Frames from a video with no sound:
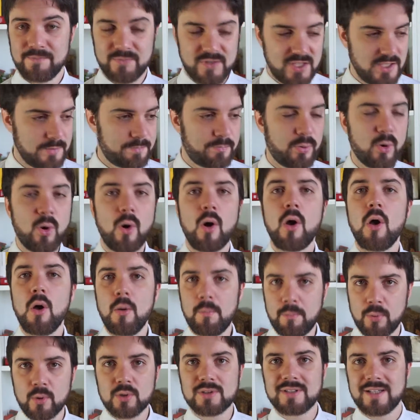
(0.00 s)

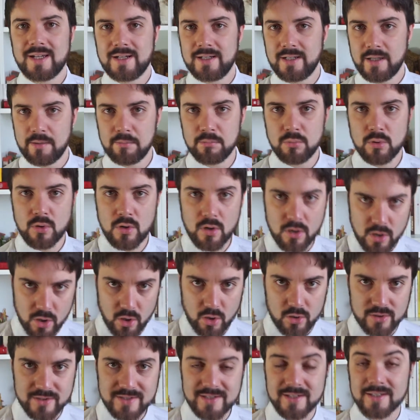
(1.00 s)
tipo portarli al book
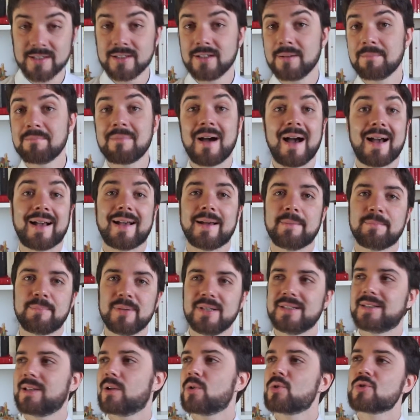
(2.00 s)
crossing, ma
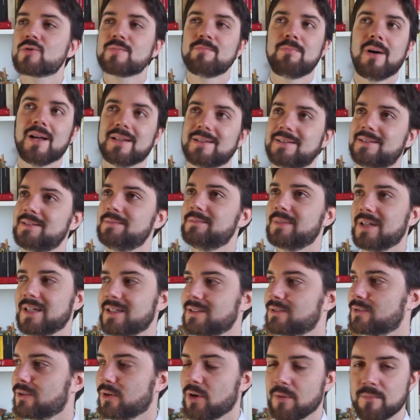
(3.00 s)
capite lo
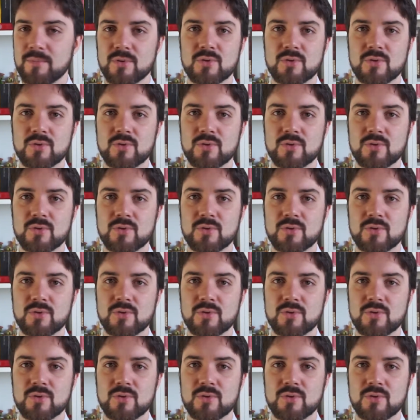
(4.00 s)
sbattimento, no?